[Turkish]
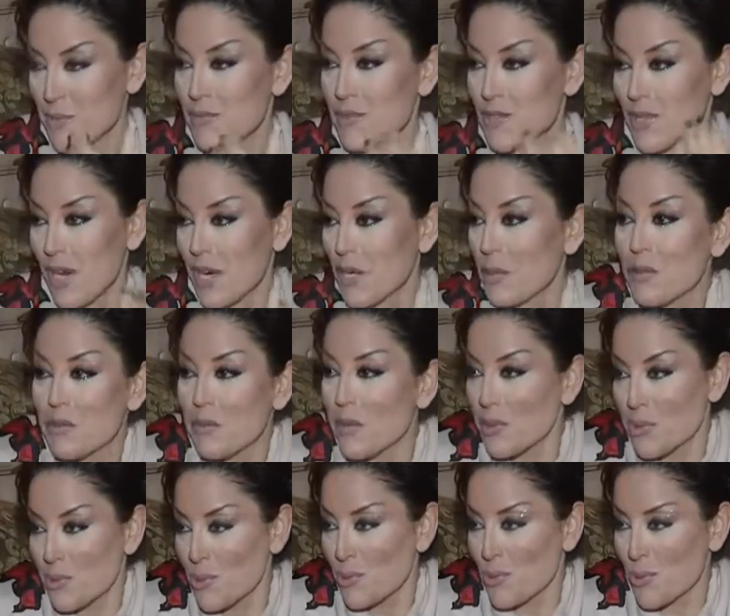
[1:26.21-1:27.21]
Şimdi şarkı
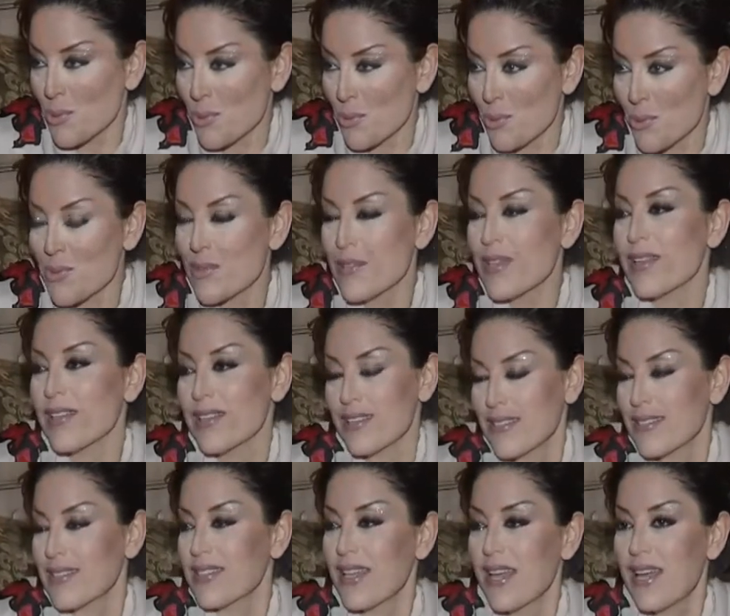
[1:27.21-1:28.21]
bulmak çok zor. O yüzden
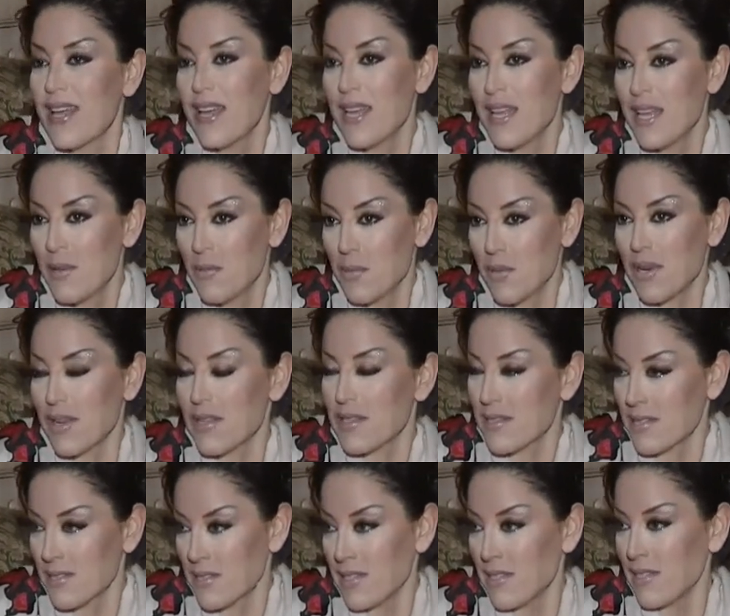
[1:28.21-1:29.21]
aslında
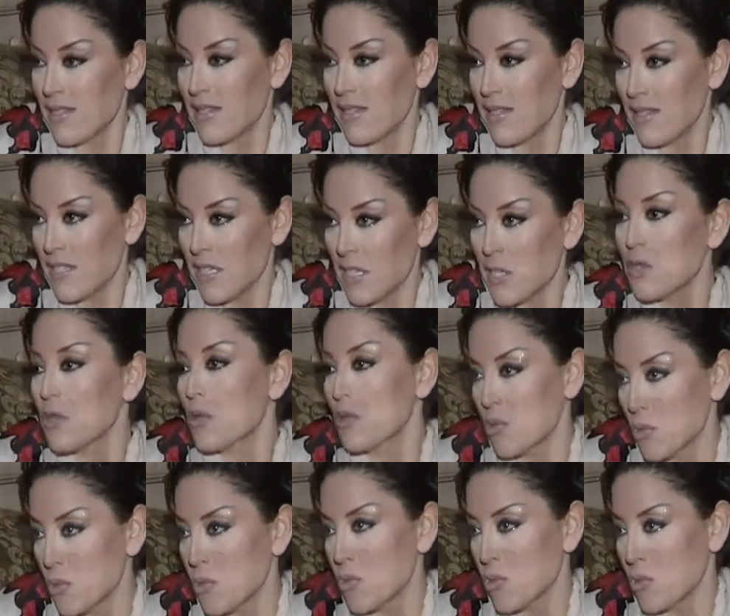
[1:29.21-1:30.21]
biraz e,
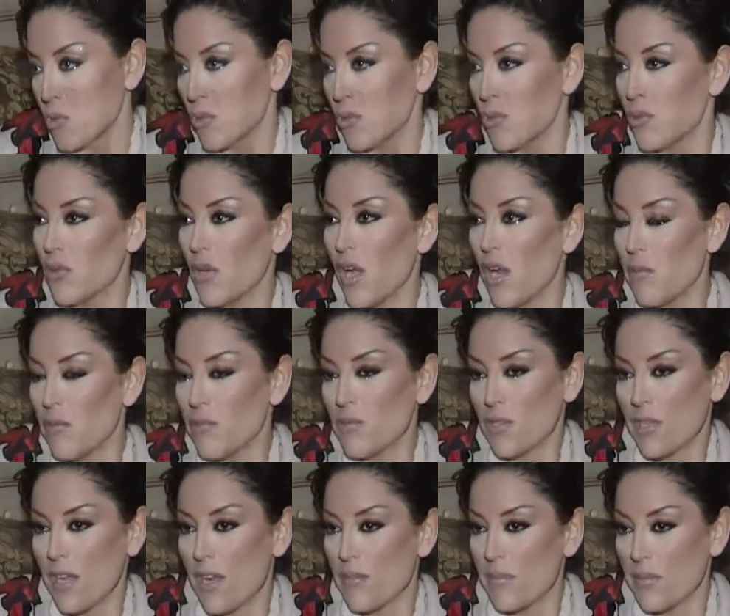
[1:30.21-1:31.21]
yayıyoruz e,
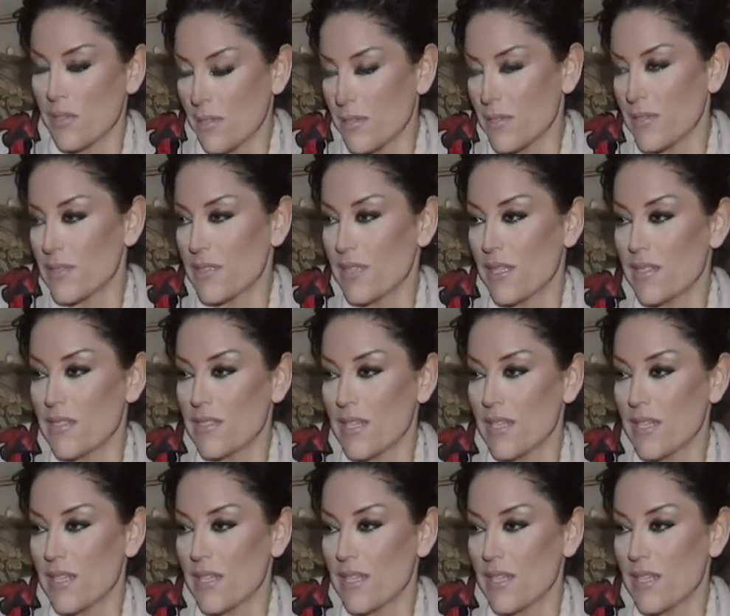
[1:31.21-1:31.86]
albüm çıkarma se-